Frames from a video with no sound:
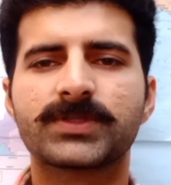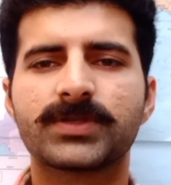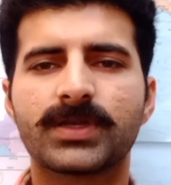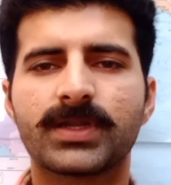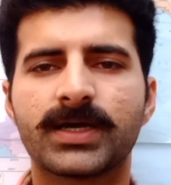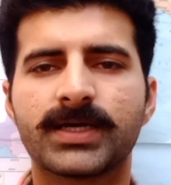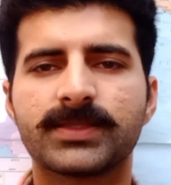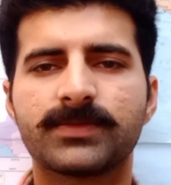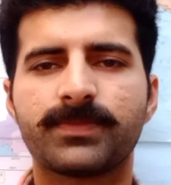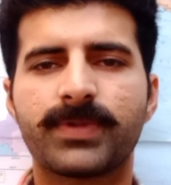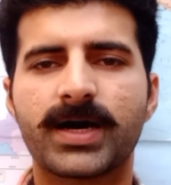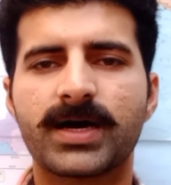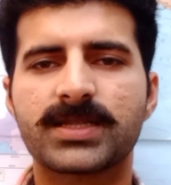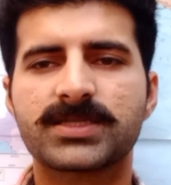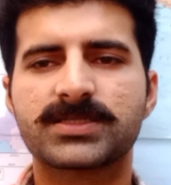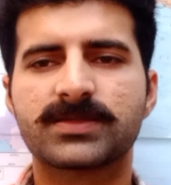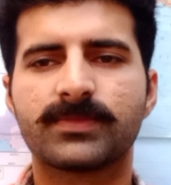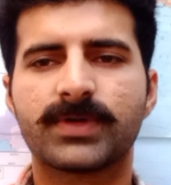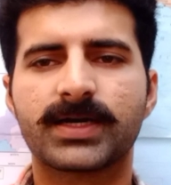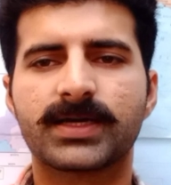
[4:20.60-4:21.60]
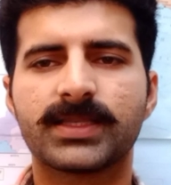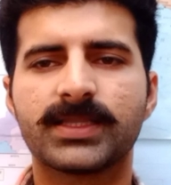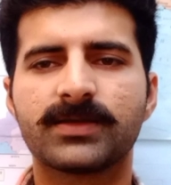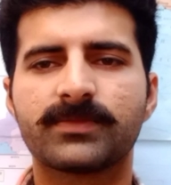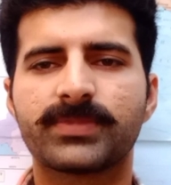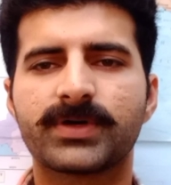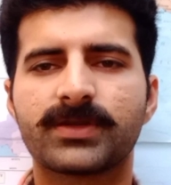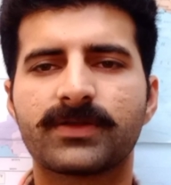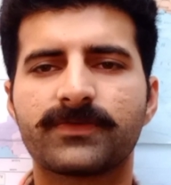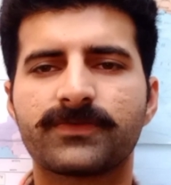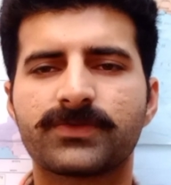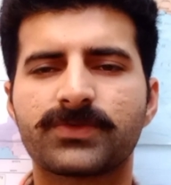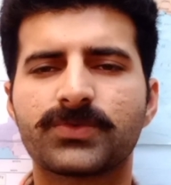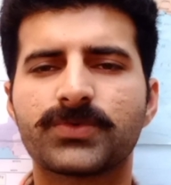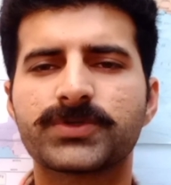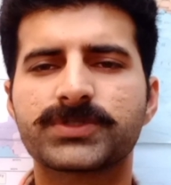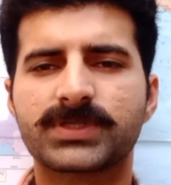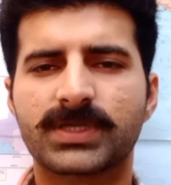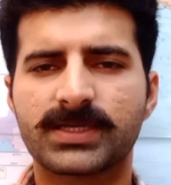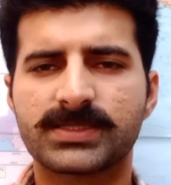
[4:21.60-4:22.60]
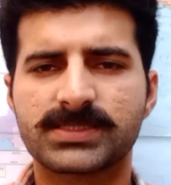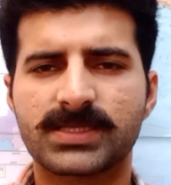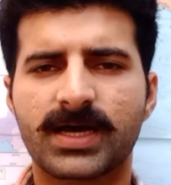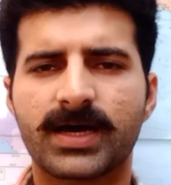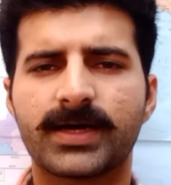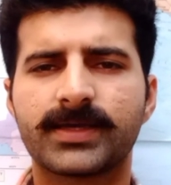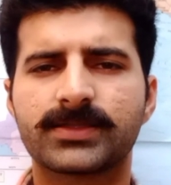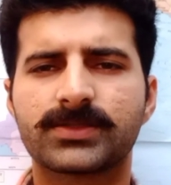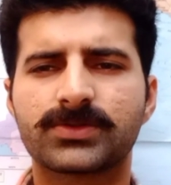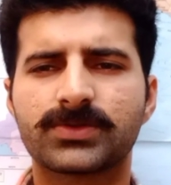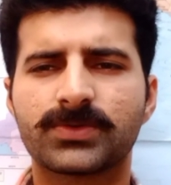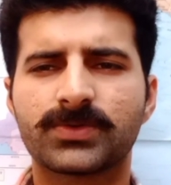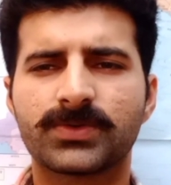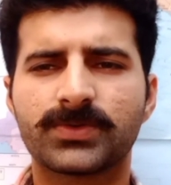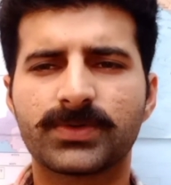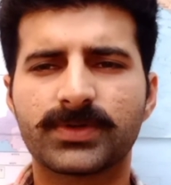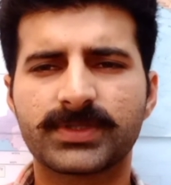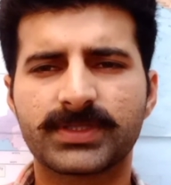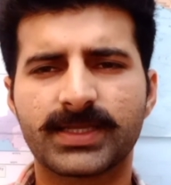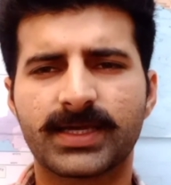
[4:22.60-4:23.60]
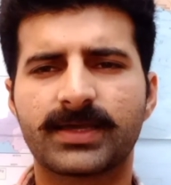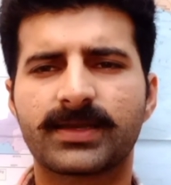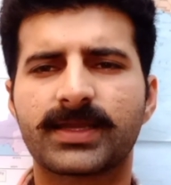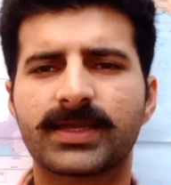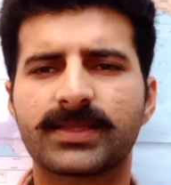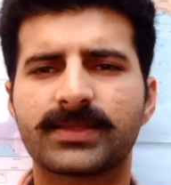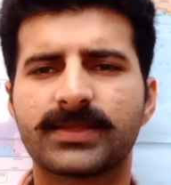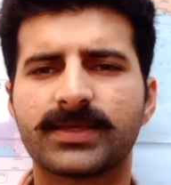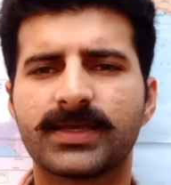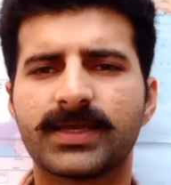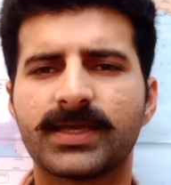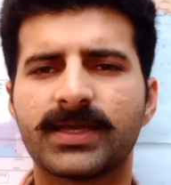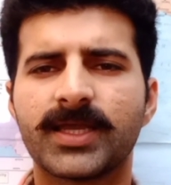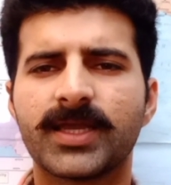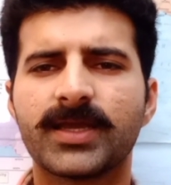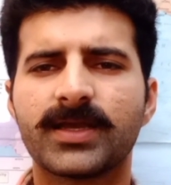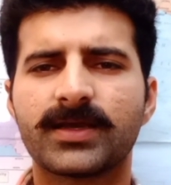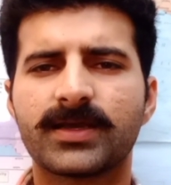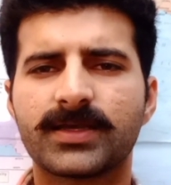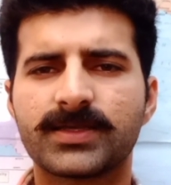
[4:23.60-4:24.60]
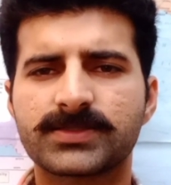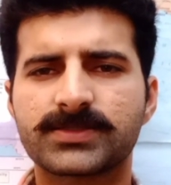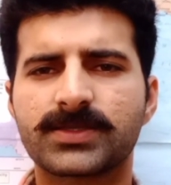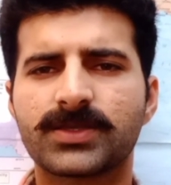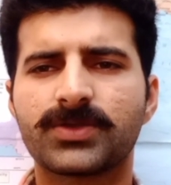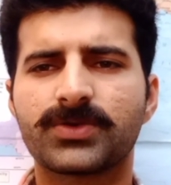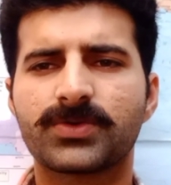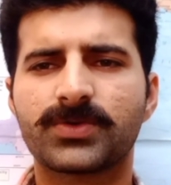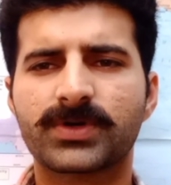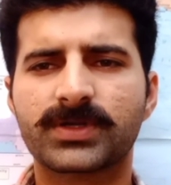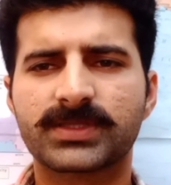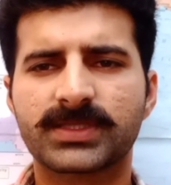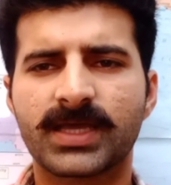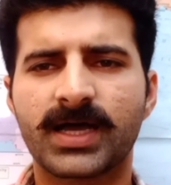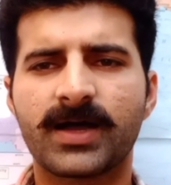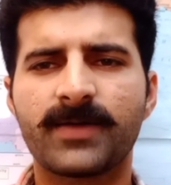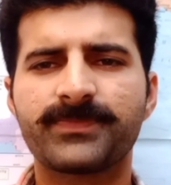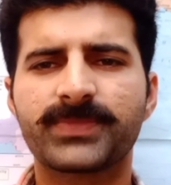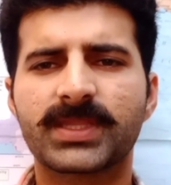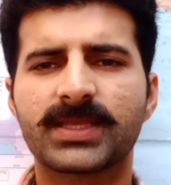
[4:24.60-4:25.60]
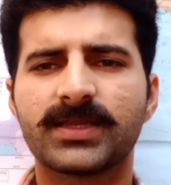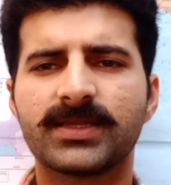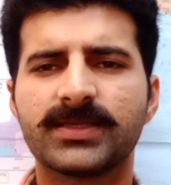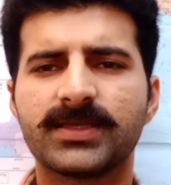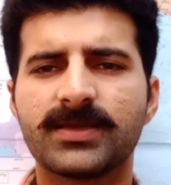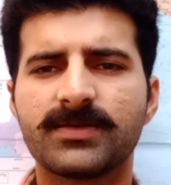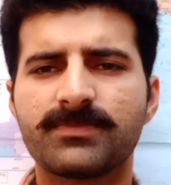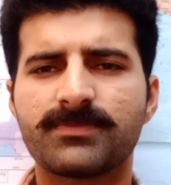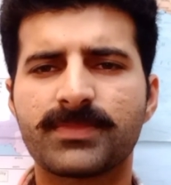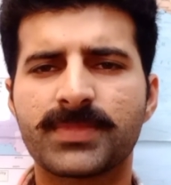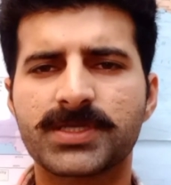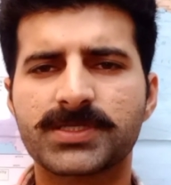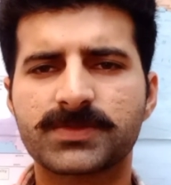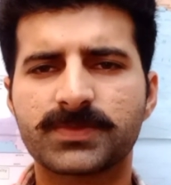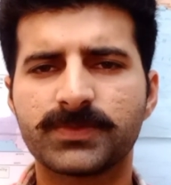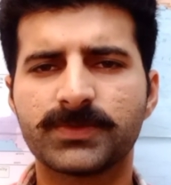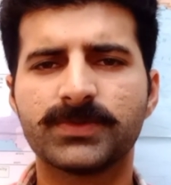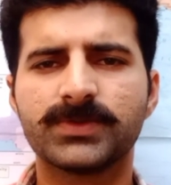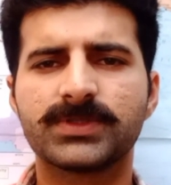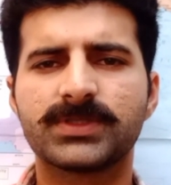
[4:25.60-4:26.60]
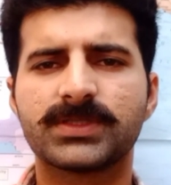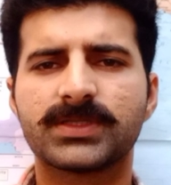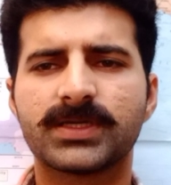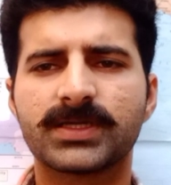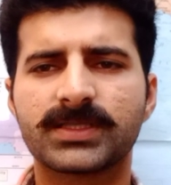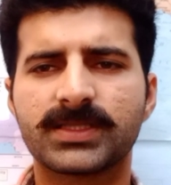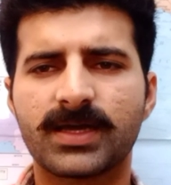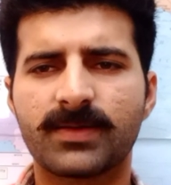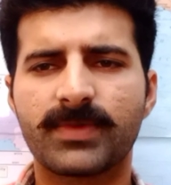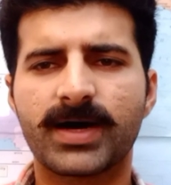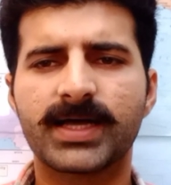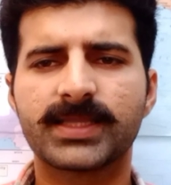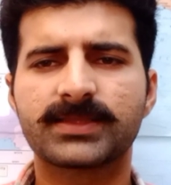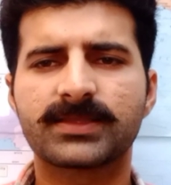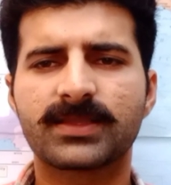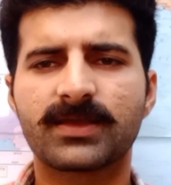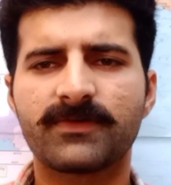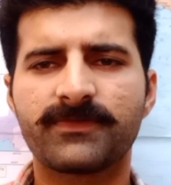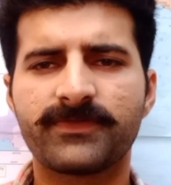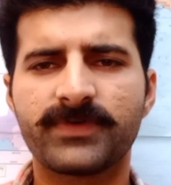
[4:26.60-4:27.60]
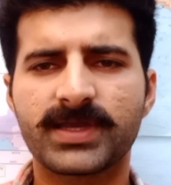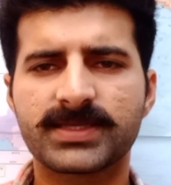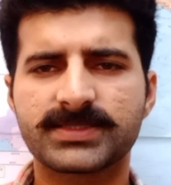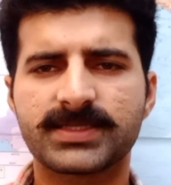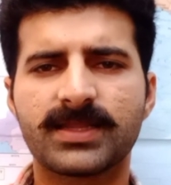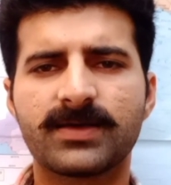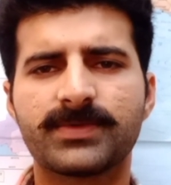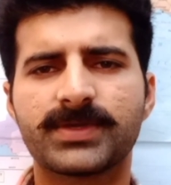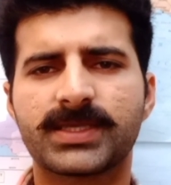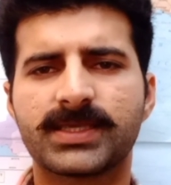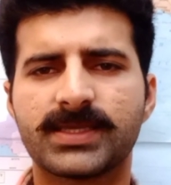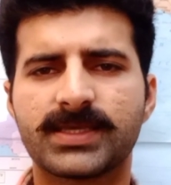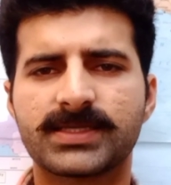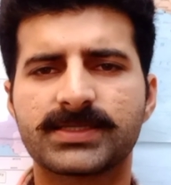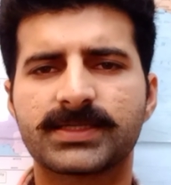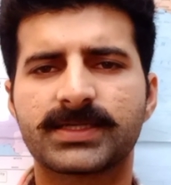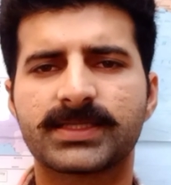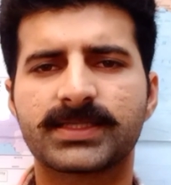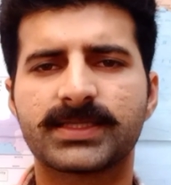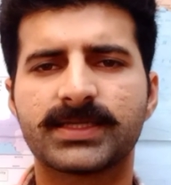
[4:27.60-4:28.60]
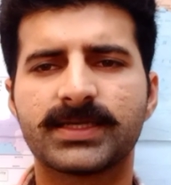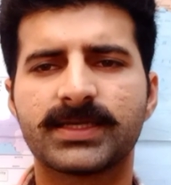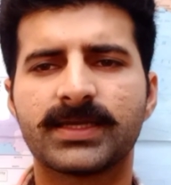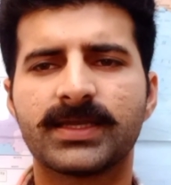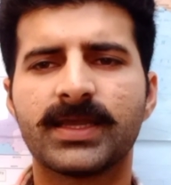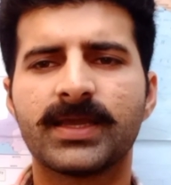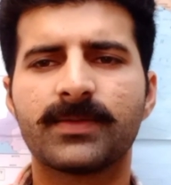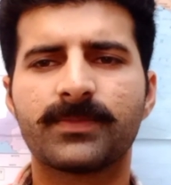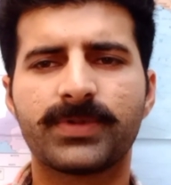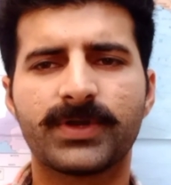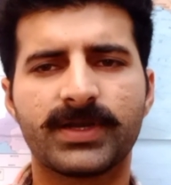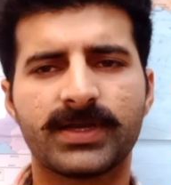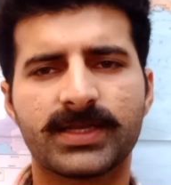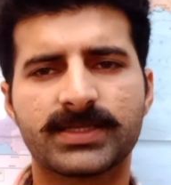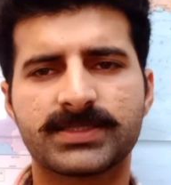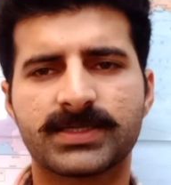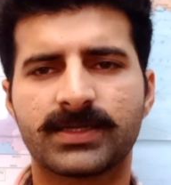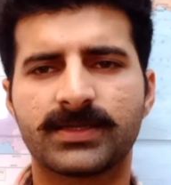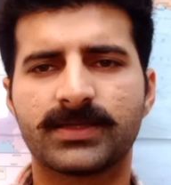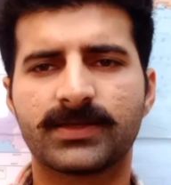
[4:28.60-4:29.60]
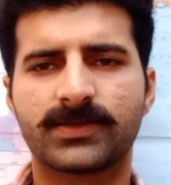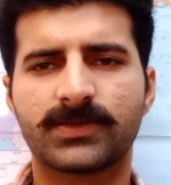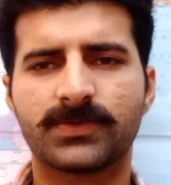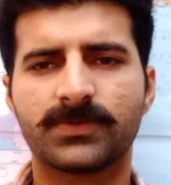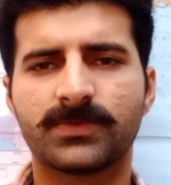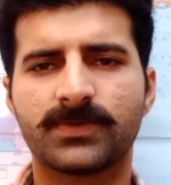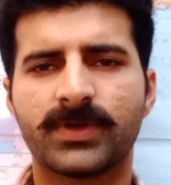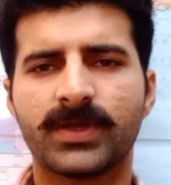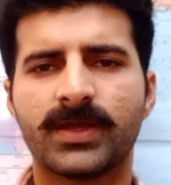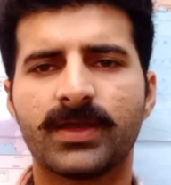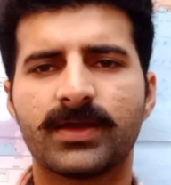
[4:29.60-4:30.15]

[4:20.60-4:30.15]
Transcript: सरहद पार स्मगलिंग पर अफसोस का इजहार तो होता रहता है इसकी रोकथाम के लिए मजबूत इकदाम का फैसला भी किया जाता है फिर न जाने क्यों